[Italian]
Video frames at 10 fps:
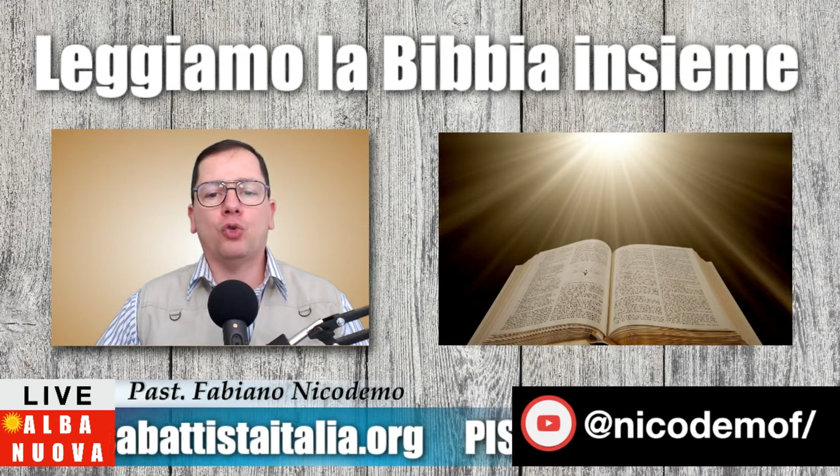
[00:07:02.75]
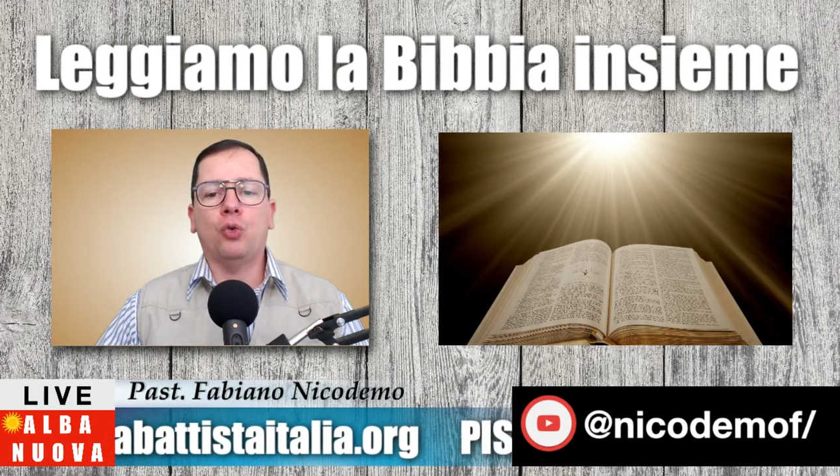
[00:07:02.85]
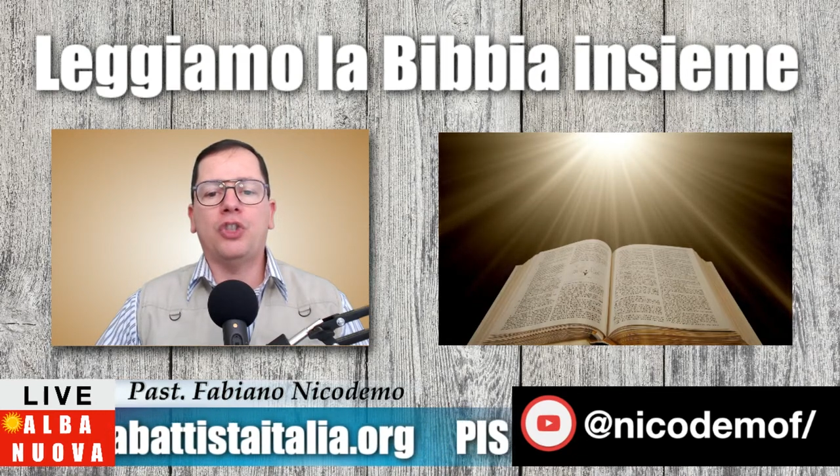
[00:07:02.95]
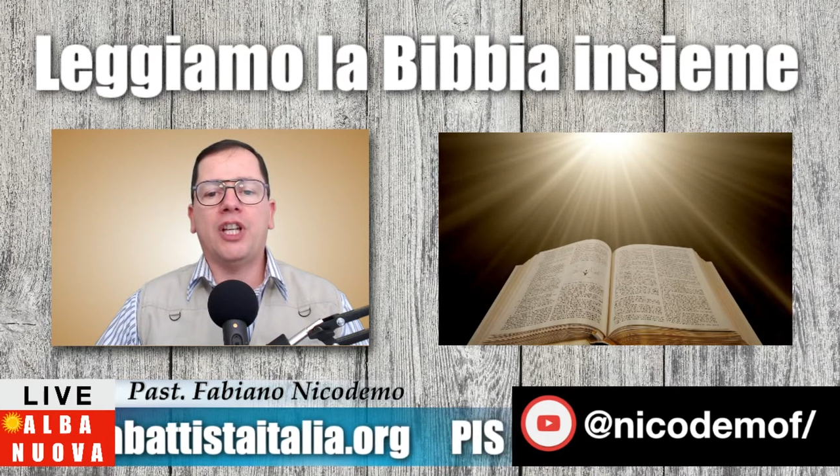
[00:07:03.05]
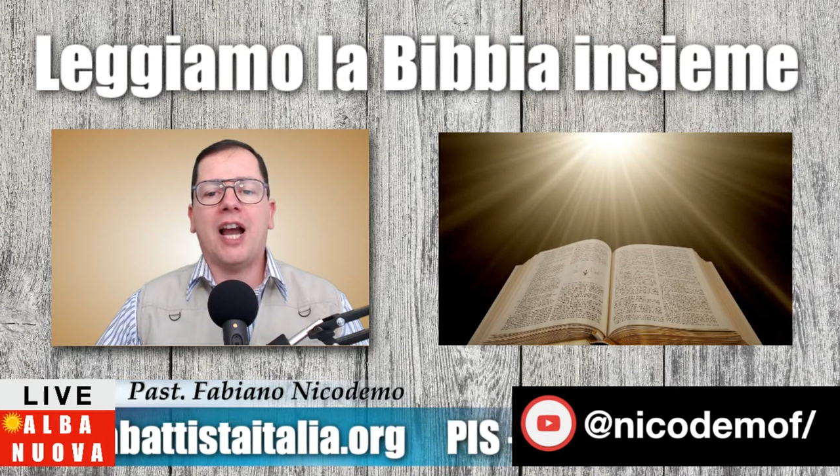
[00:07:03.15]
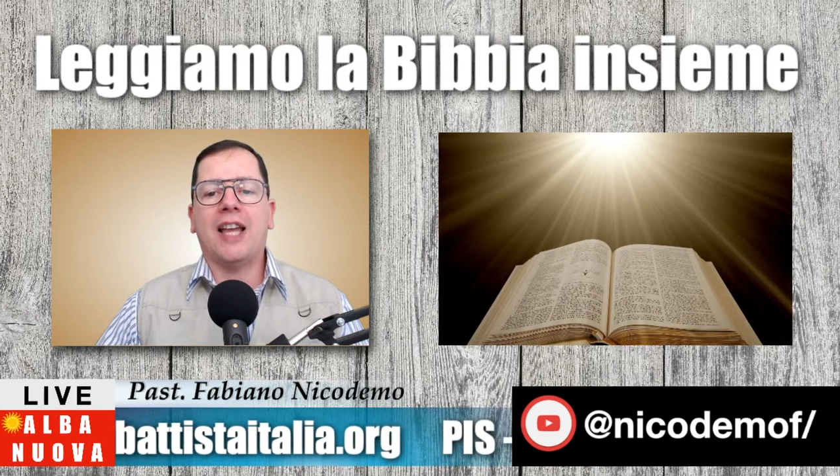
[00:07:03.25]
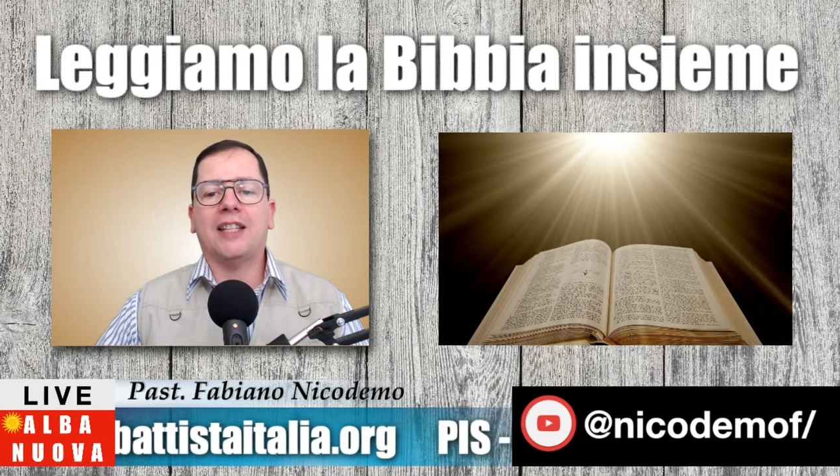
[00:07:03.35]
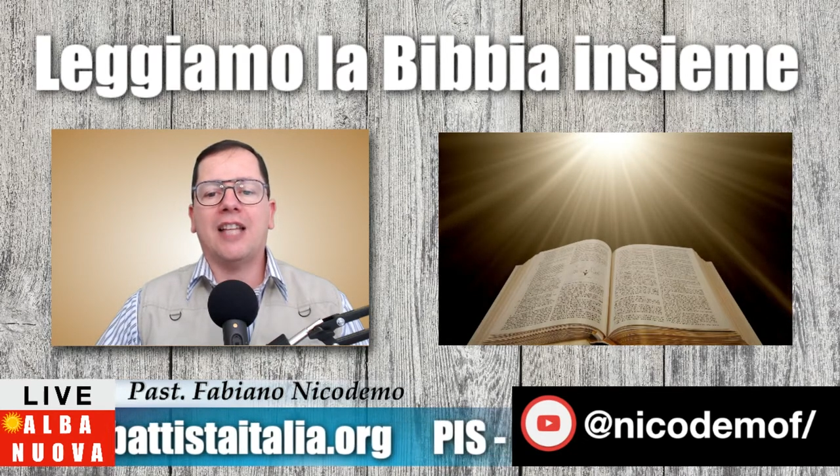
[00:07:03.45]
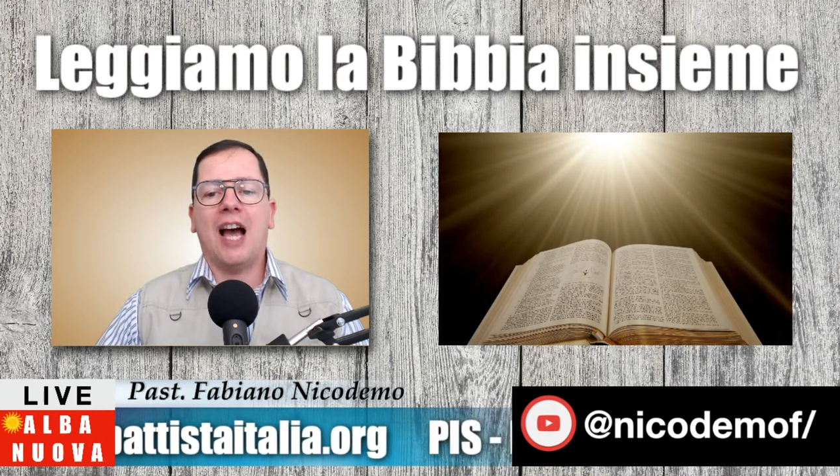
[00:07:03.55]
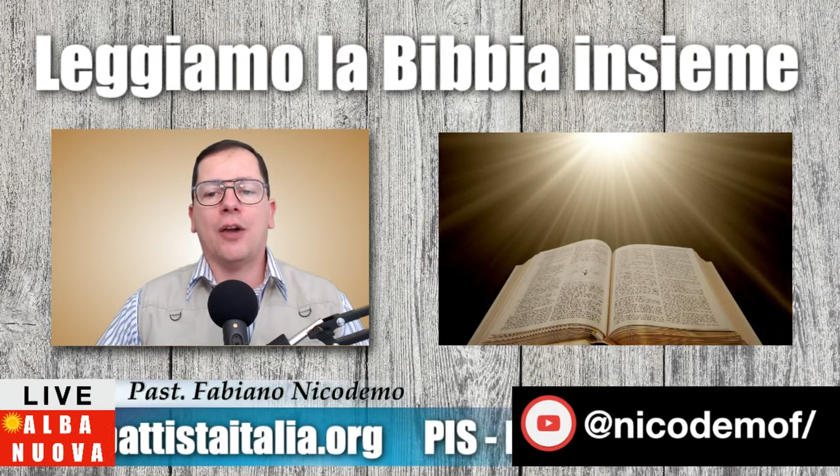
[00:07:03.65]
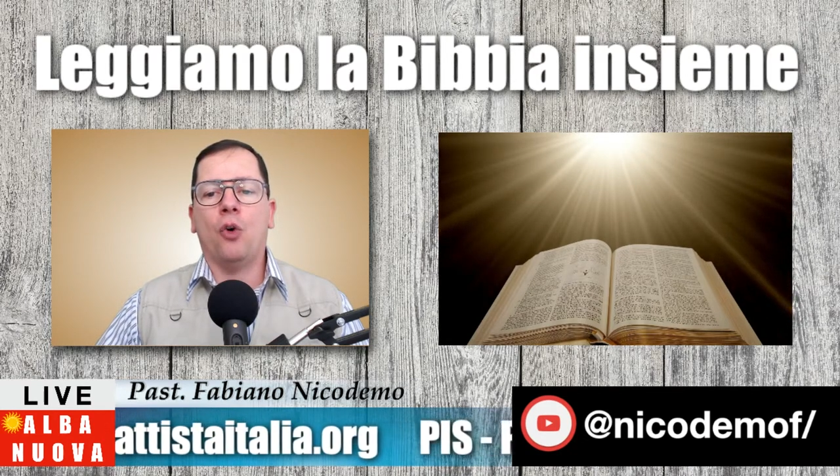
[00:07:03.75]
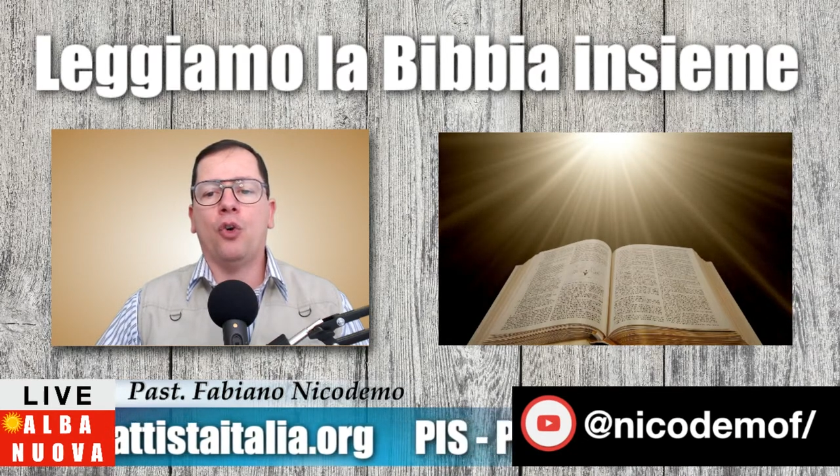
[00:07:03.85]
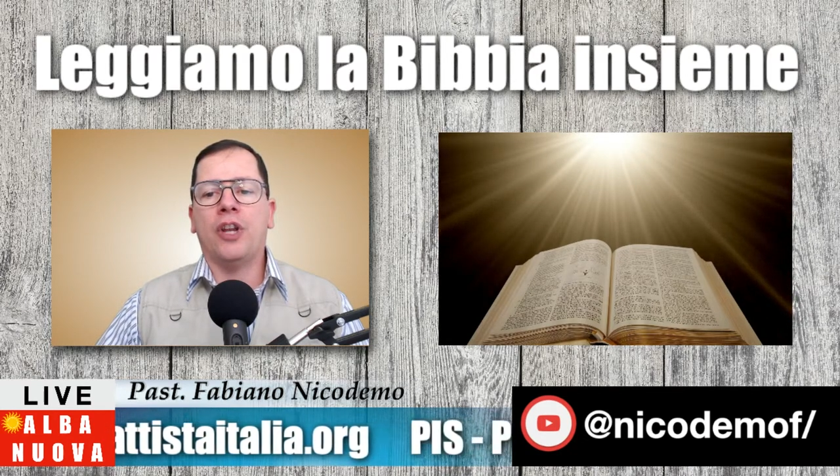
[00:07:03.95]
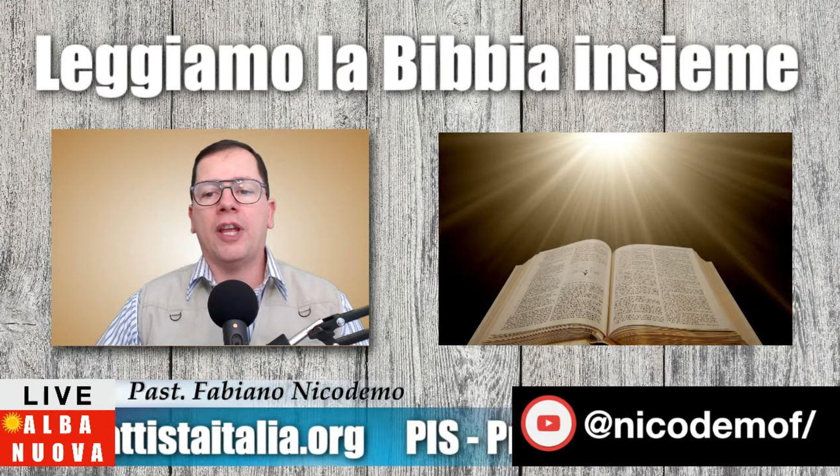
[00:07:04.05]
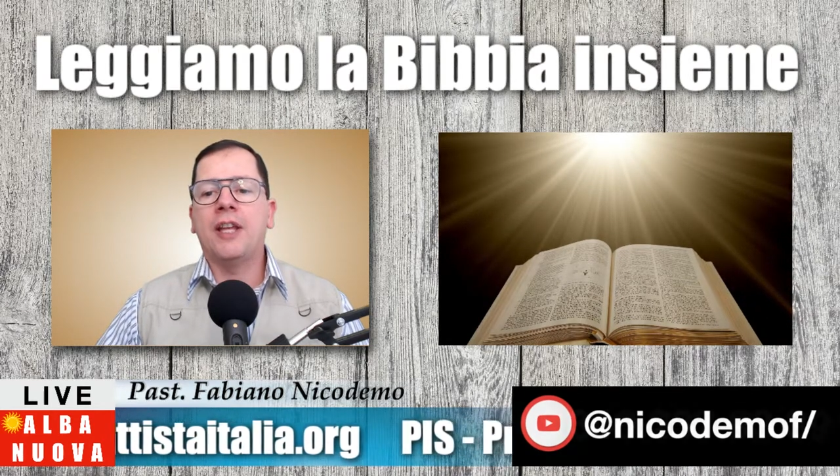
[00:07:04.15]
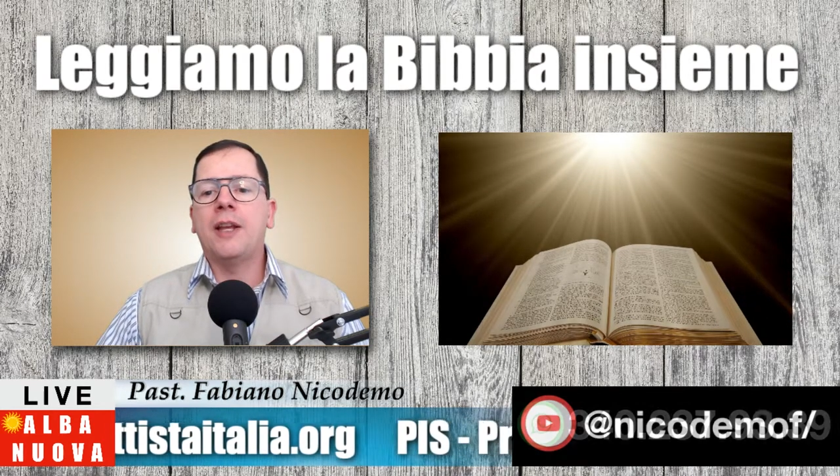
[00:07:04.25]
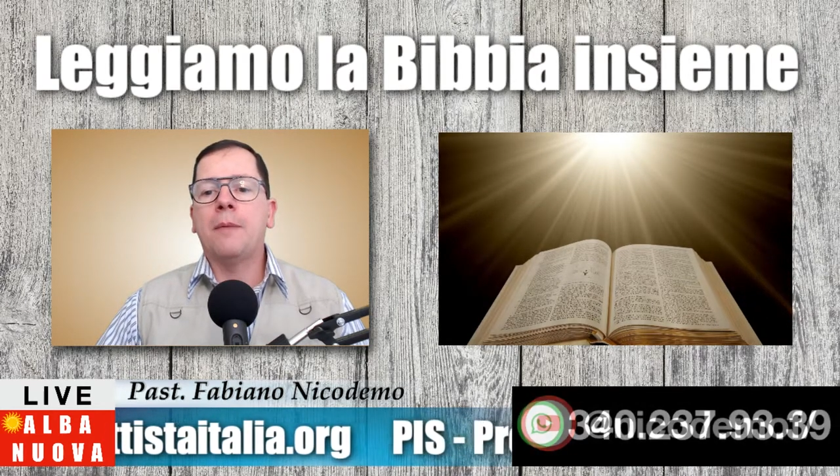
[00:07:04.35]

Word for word: tu dirai da Aarone,